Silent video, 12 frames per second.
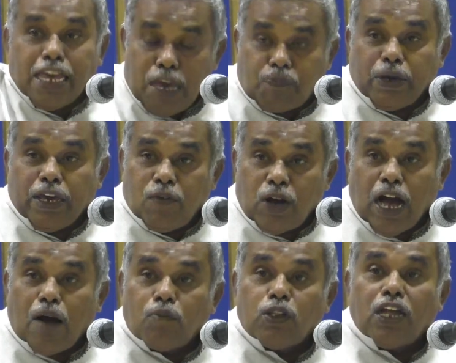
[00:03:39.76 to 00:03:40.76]
இப்போ இவங்க
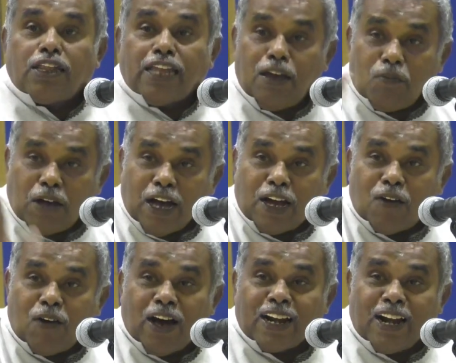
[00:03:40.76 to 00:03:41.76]
அமுதத்தையும்
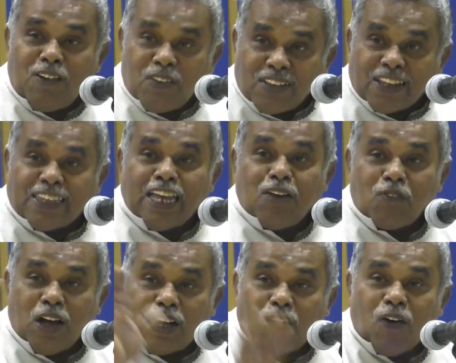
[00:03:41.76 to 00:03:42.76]
கக்குவார்கள் விஷத்தையும்
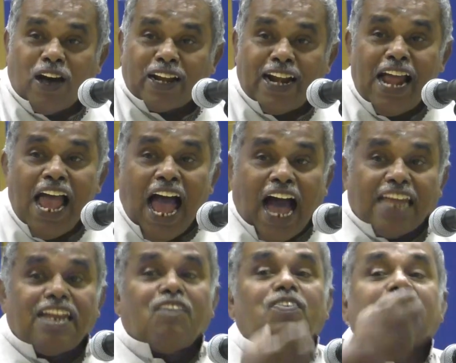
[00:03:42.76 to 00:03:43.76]
கக்குவார்கள்
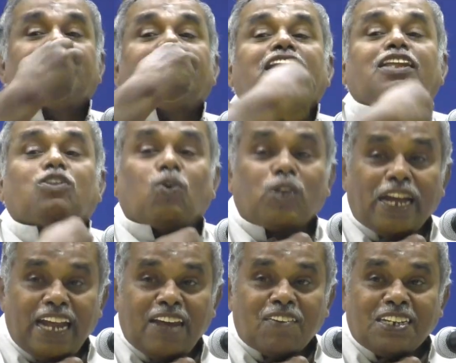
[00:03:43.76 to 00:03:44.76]
அதுல விஷத்தை
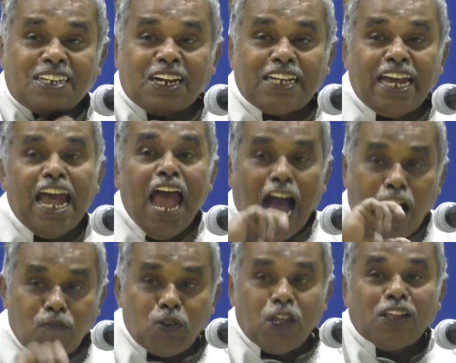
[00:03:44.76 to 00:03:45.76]
தொண்டையில வச்சுக்கிட்டு
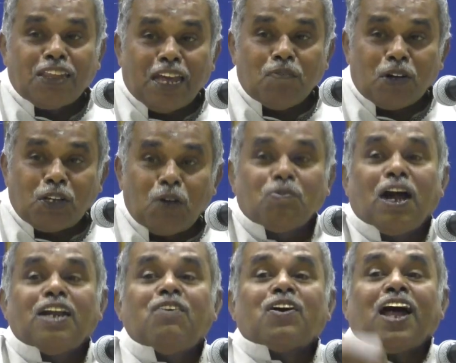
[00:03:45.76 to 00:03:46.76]
அமுதத்தை மட்டும்
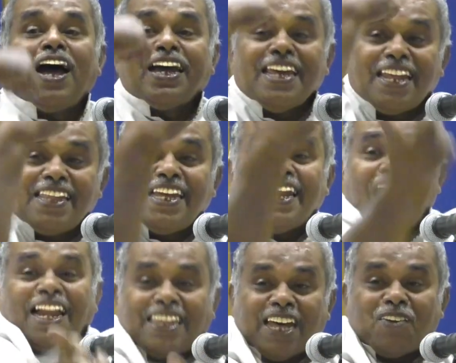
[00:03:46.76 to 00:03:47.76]
நடுவராக இருந்து
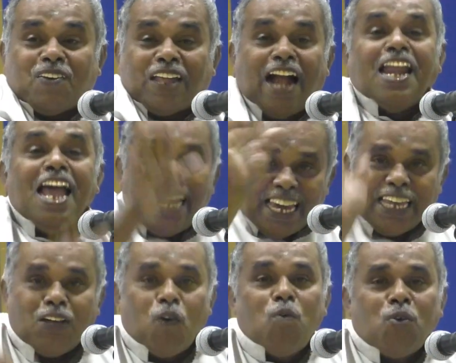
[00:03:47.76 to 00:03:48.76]
நான் தருவதால்
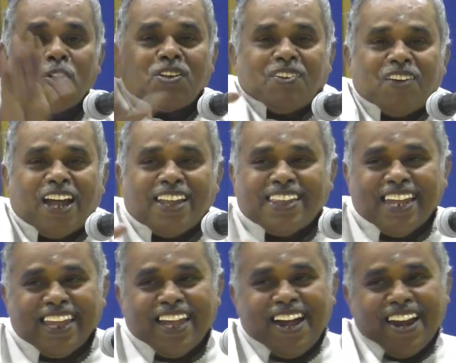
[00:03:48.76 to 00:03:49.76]
இதுவும் ஒரு
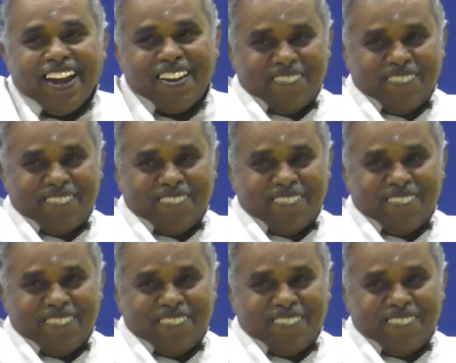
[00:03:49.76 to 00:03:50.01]
சிவராத்திரி தான்